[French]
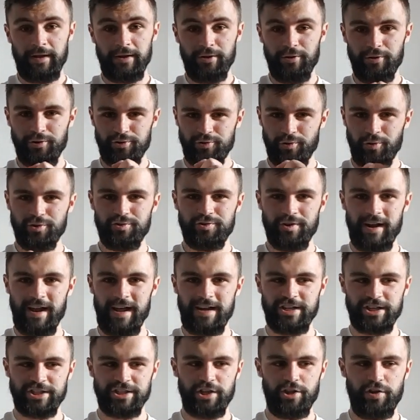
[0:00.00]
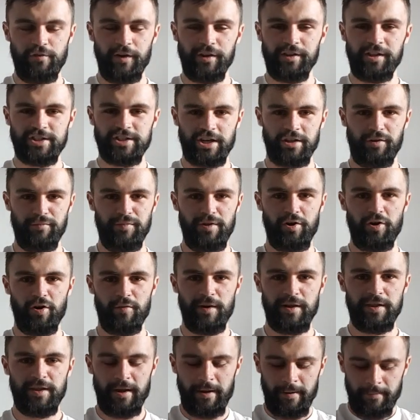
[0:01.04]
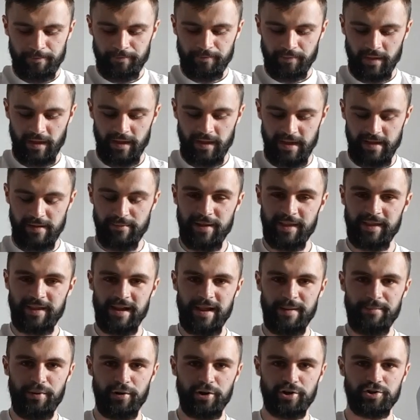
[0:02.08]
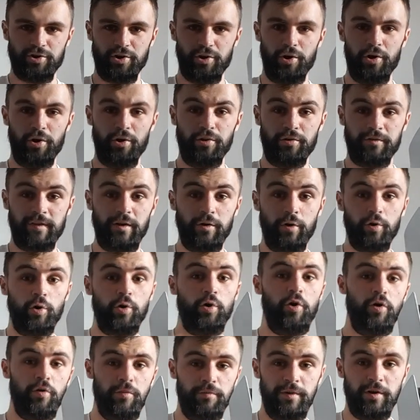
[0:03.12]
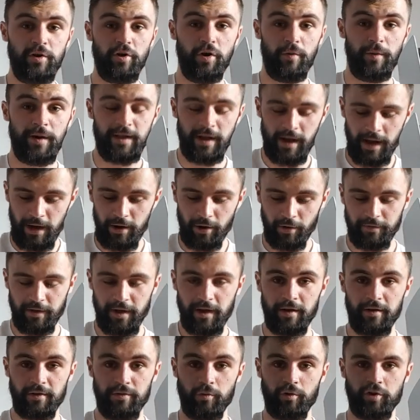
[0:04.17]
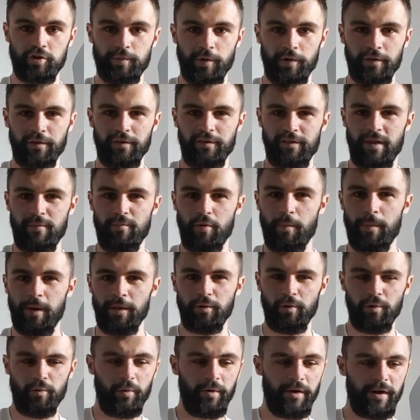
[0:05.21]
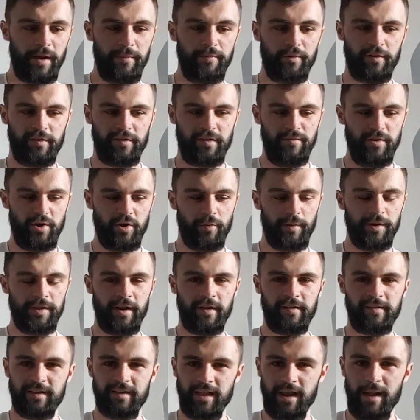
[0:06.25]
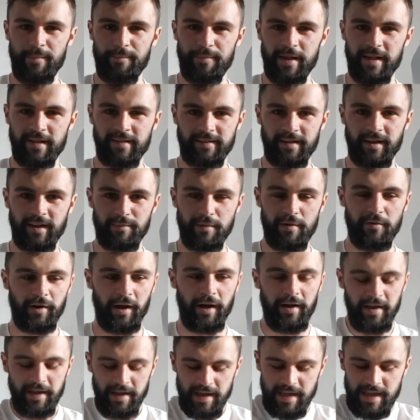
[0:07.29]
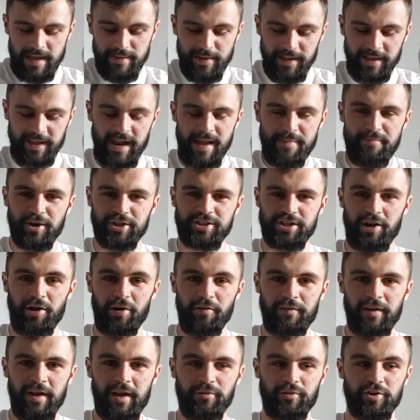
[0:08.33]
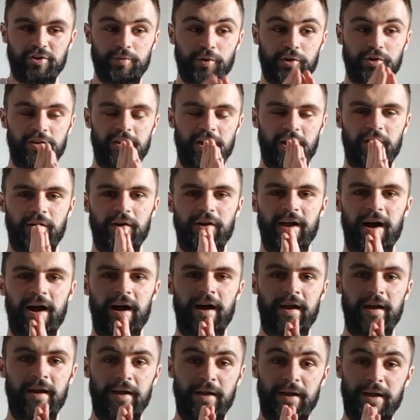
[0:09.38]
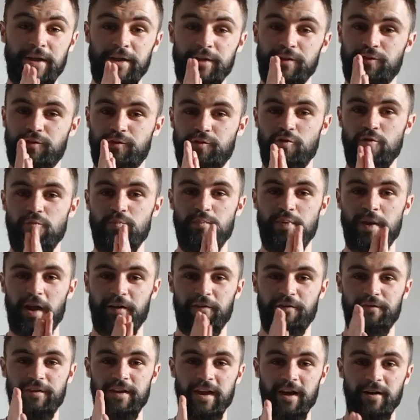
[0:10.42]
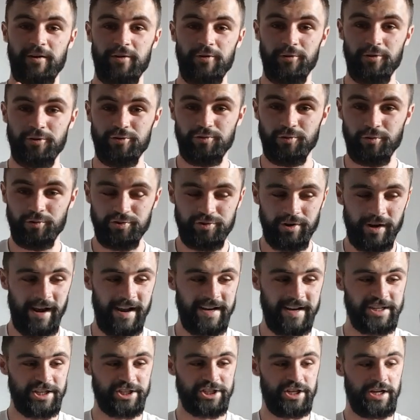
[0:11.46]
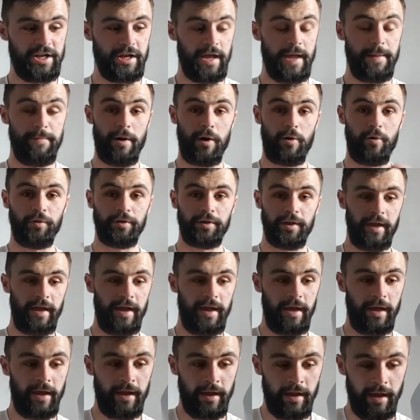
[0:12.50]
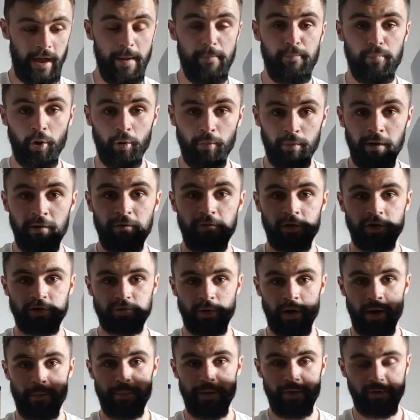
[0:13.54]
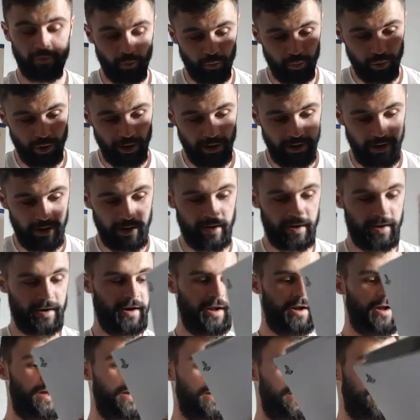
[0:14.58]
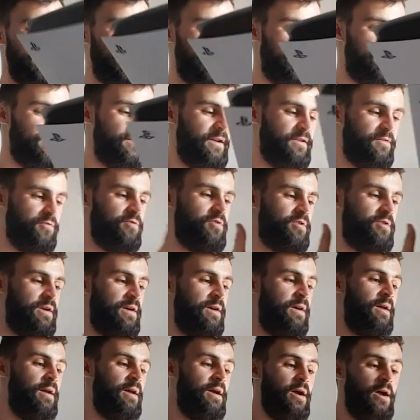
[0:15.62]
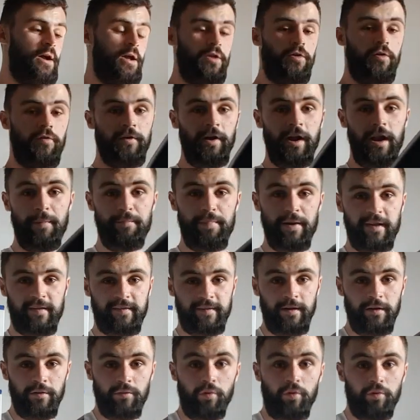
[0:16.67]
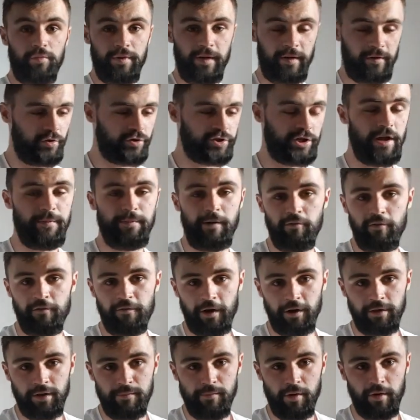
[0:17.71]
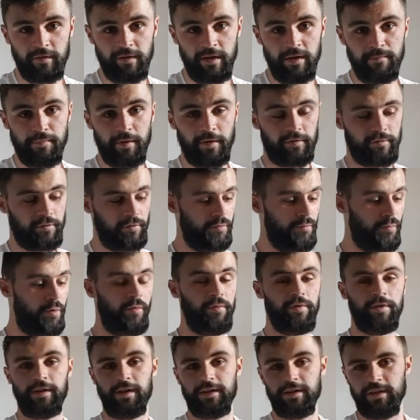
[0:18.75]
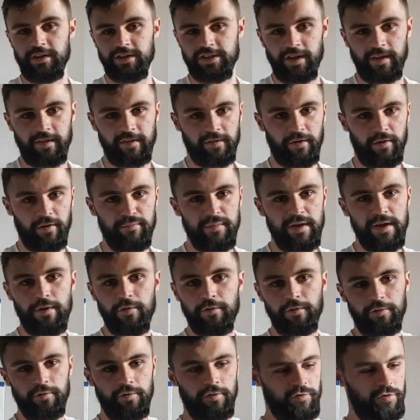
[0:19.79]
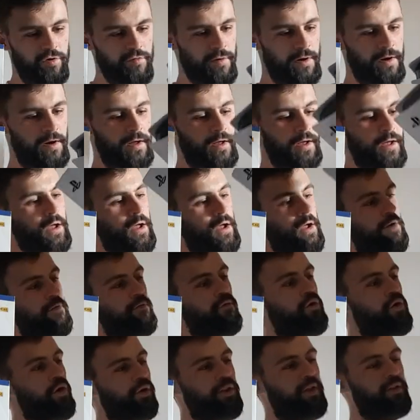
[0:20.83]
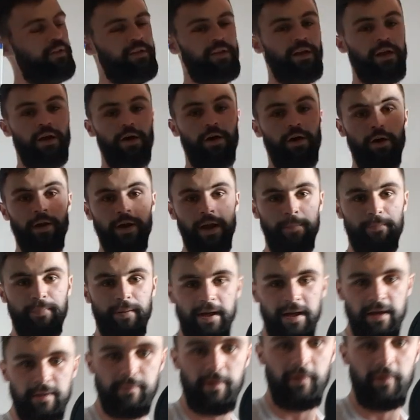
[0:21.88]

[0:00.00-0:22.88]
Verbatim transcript: Le jour où je suis allé la chercher, tu vois, déjà dans le Micromania, ils mettaient les poches, euh, tu sais, le logo Micromania à l'envers. Donc je pense que c'était pour pas trop qu'on crame que c'est Micromania, que c'était la PS5, mais voilà. Ils mettaient les poches à l'envers, donc je peux te dire que là, super fier le jour où je suis allé la chercher. Et par contre, elle, elle plombe. Franchement, elle pèse son poids, la, la, la, truc là. Donc voilà la PS5. Donc bien sûr, je vais pas vous faire un unboxing parce que bon, on a déjà 100 000 sur YouTube. Hein. Vous connaissez euh, la Play,